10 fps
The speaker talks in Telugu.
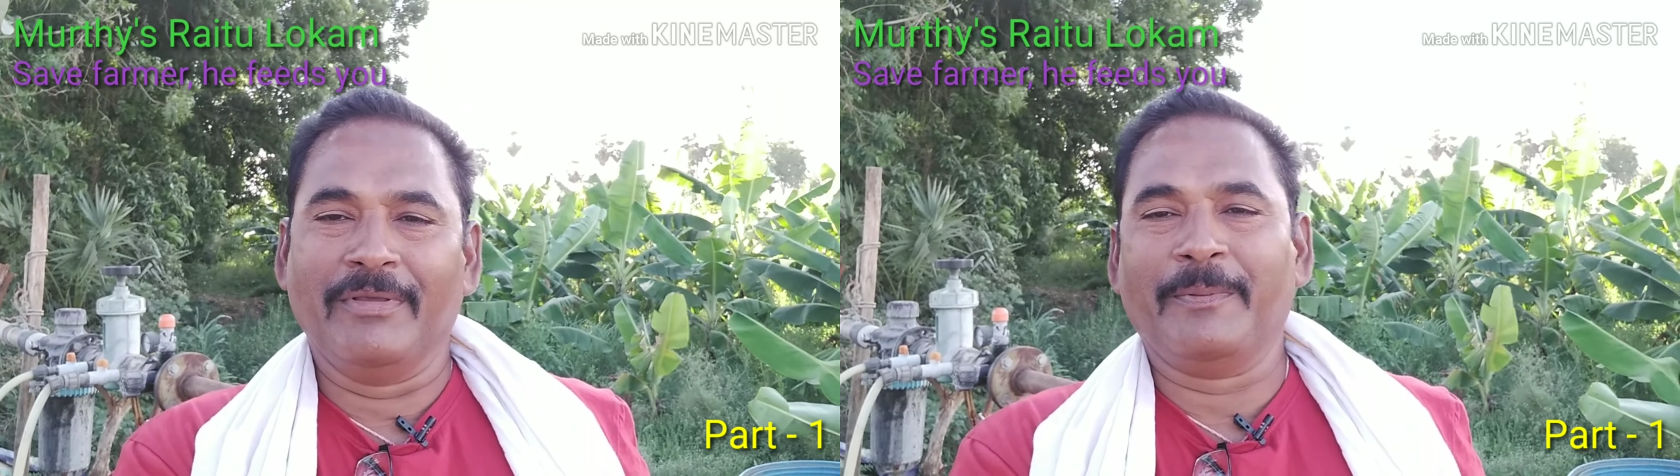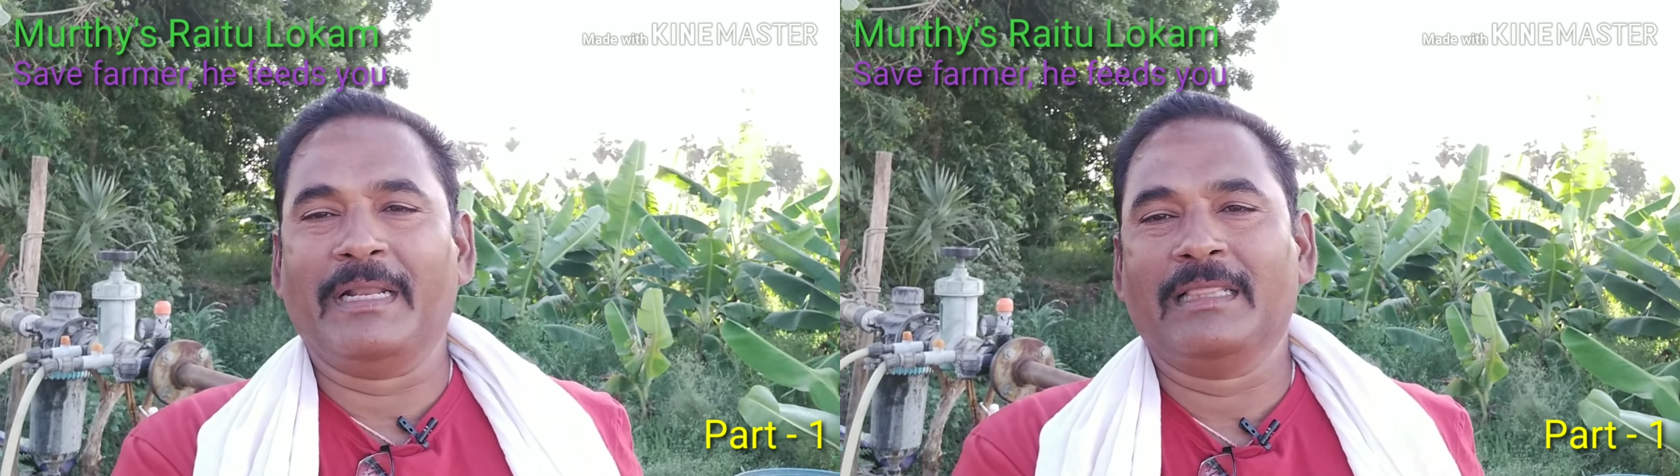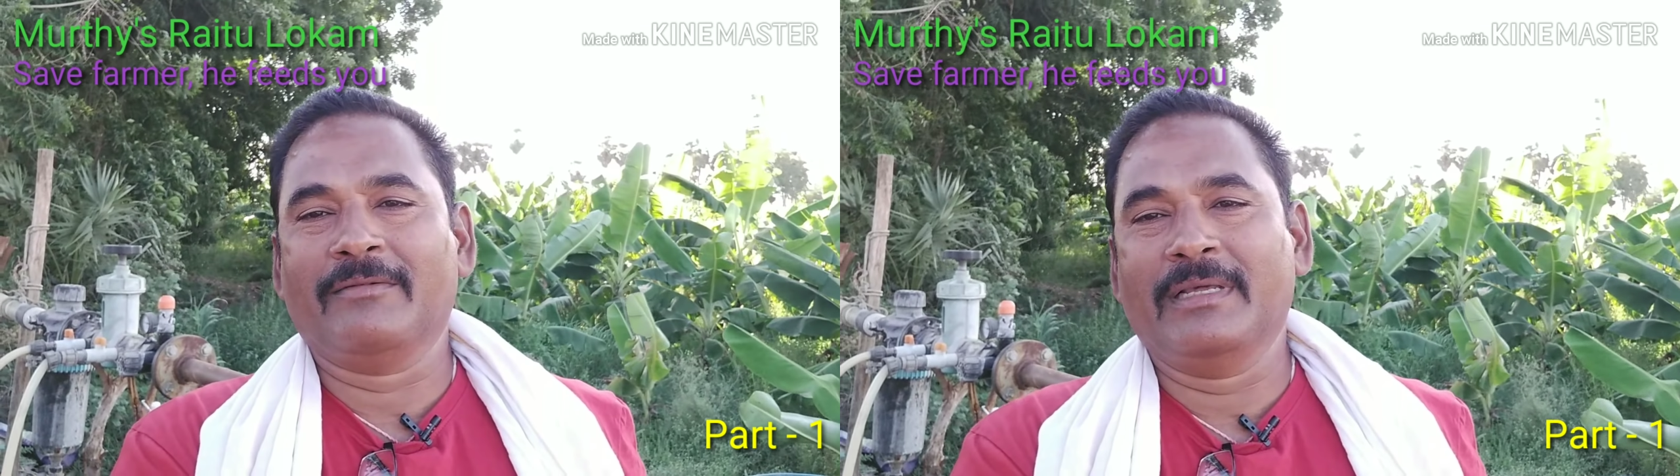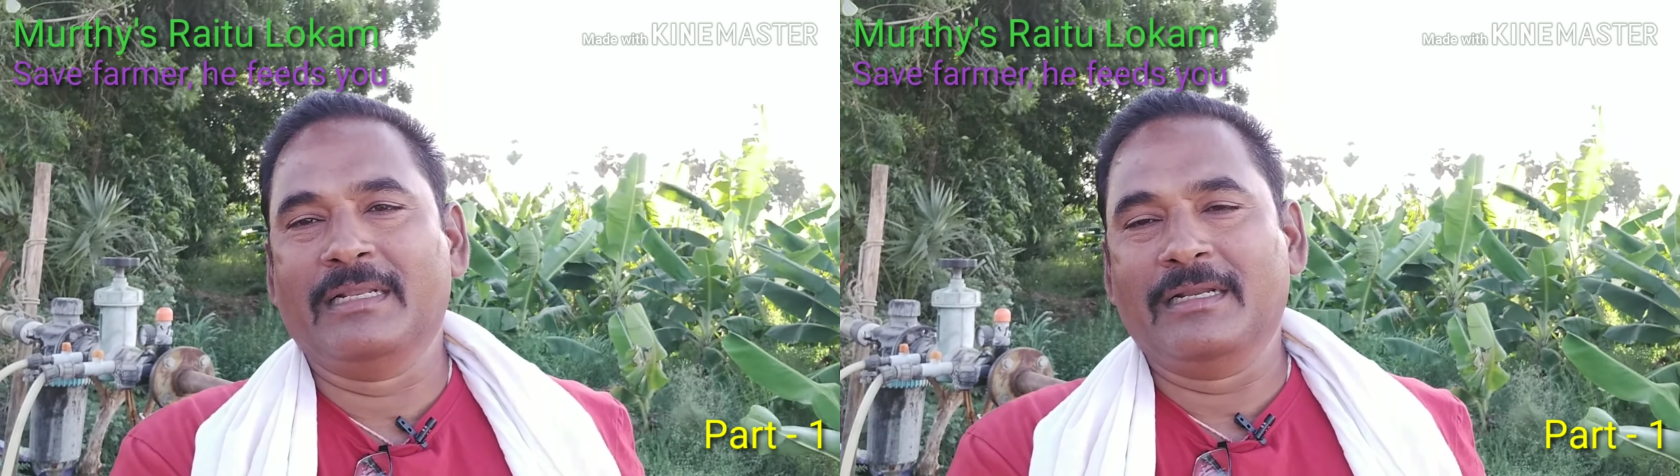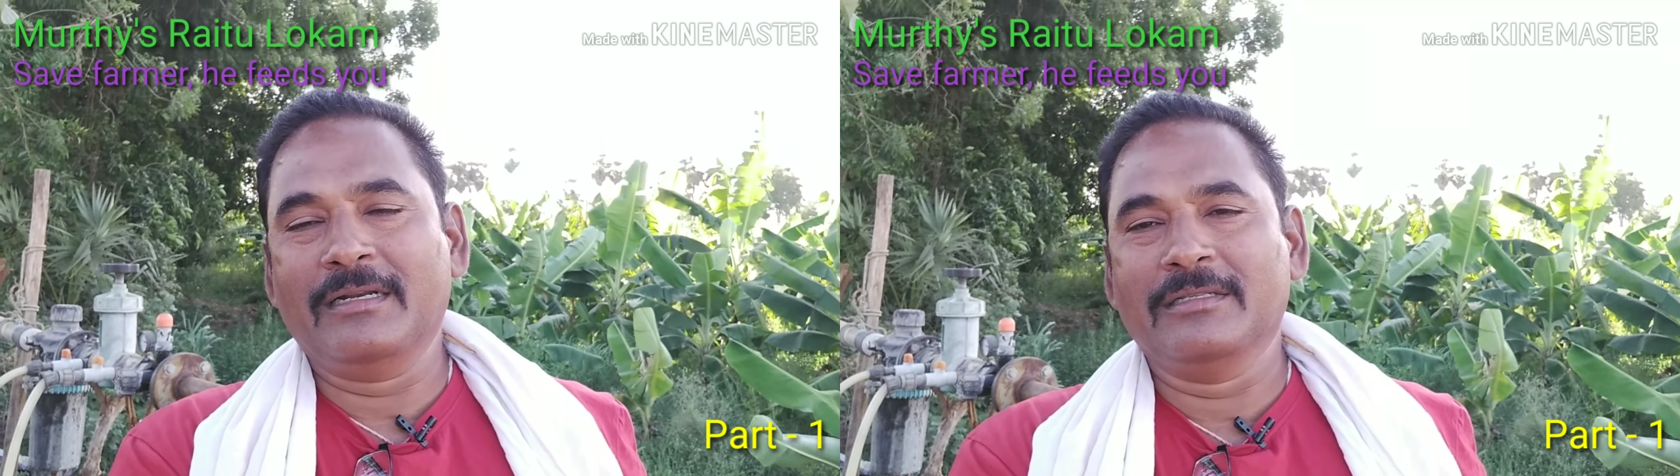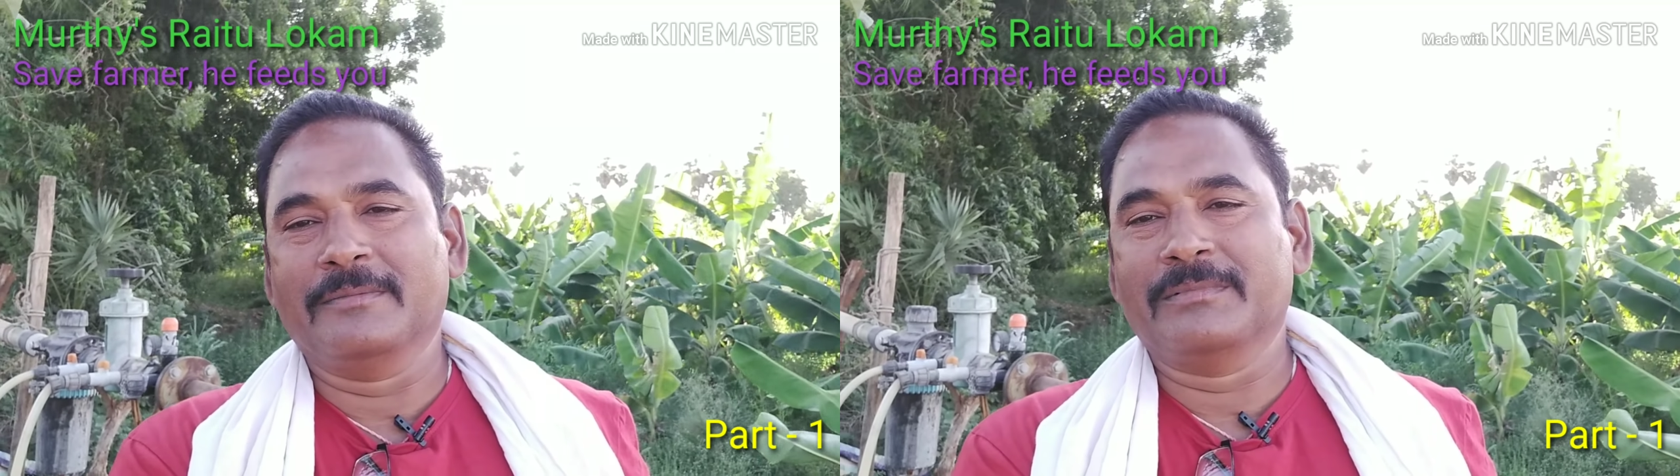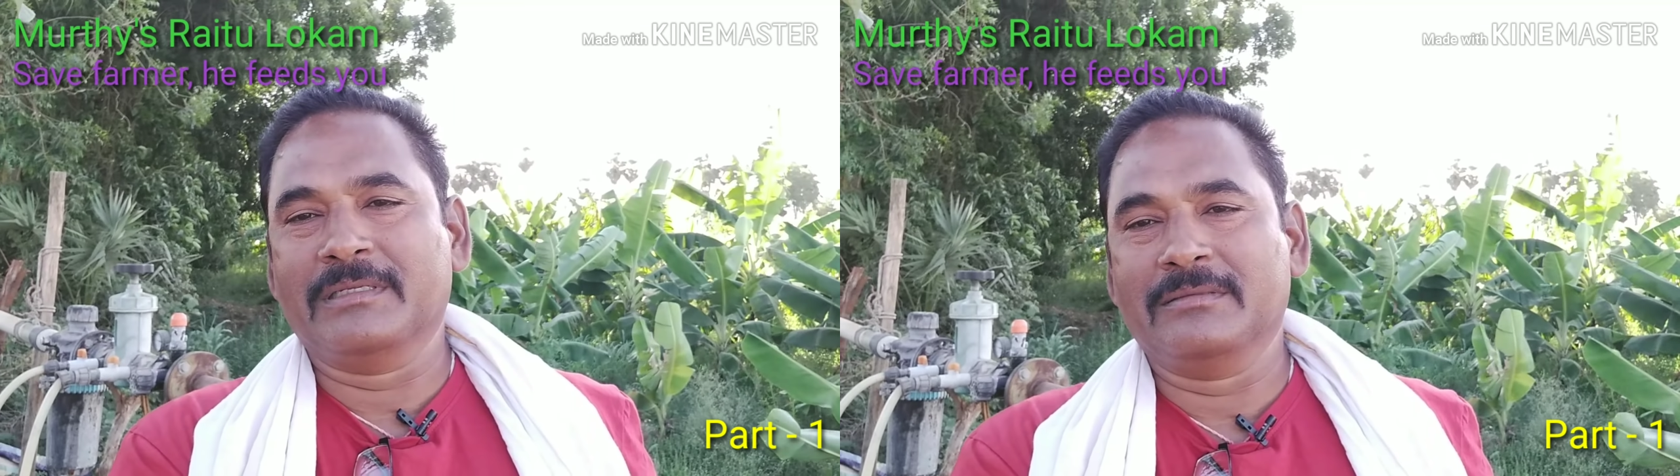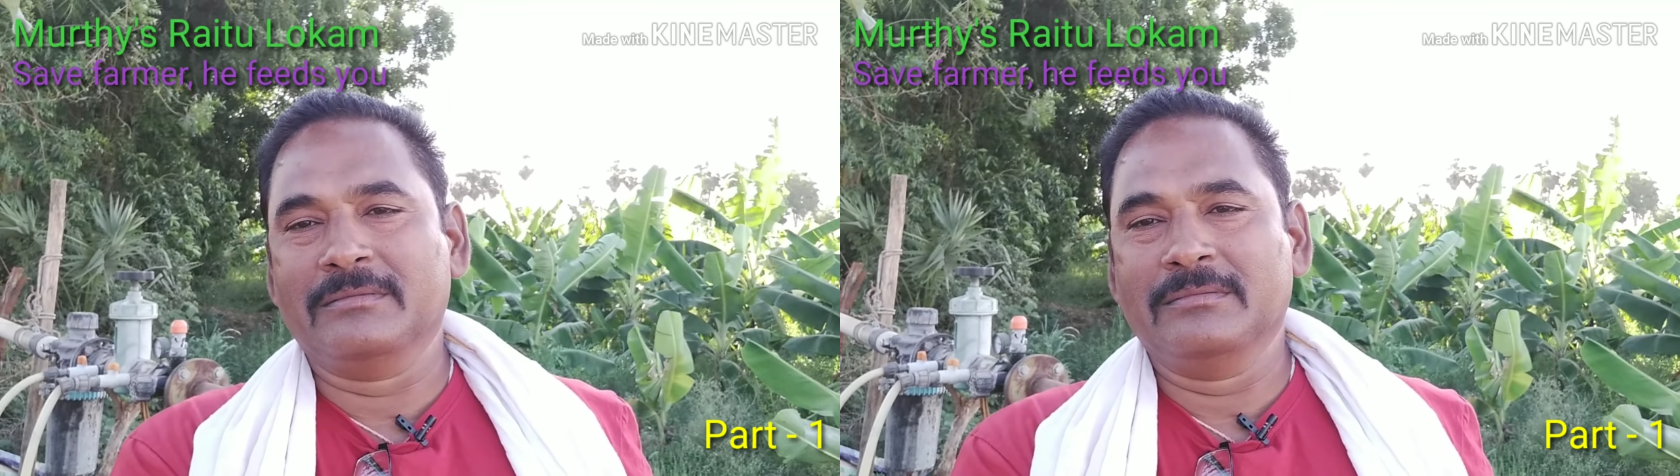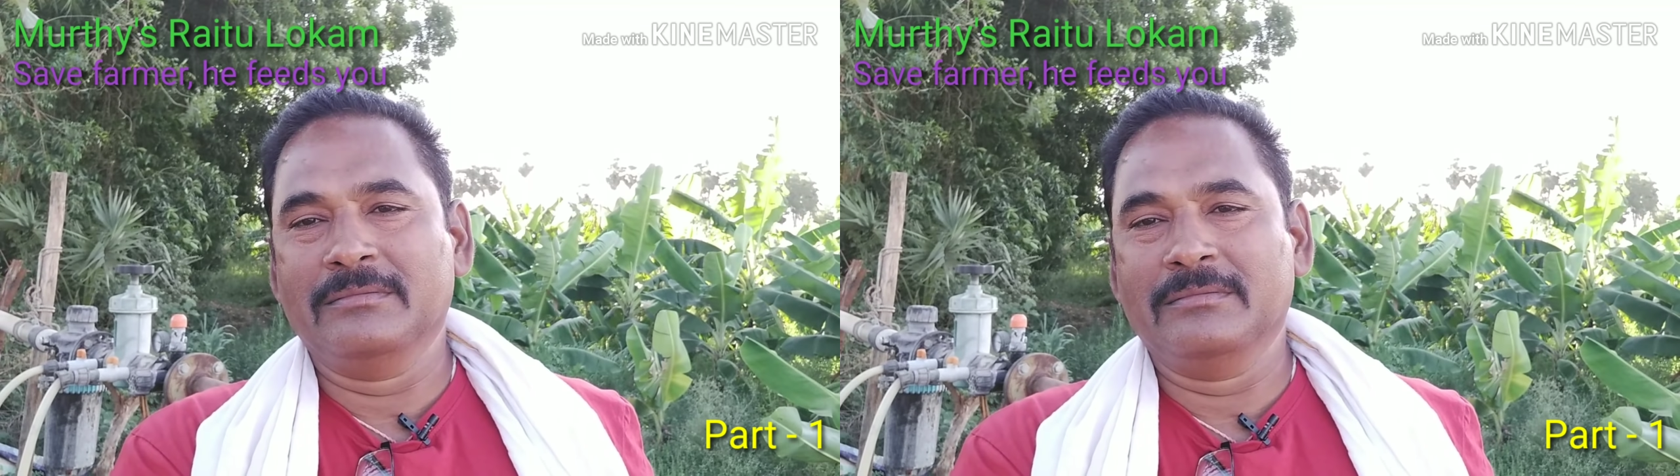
విపరీతమైన రేట్లు చెప్తారు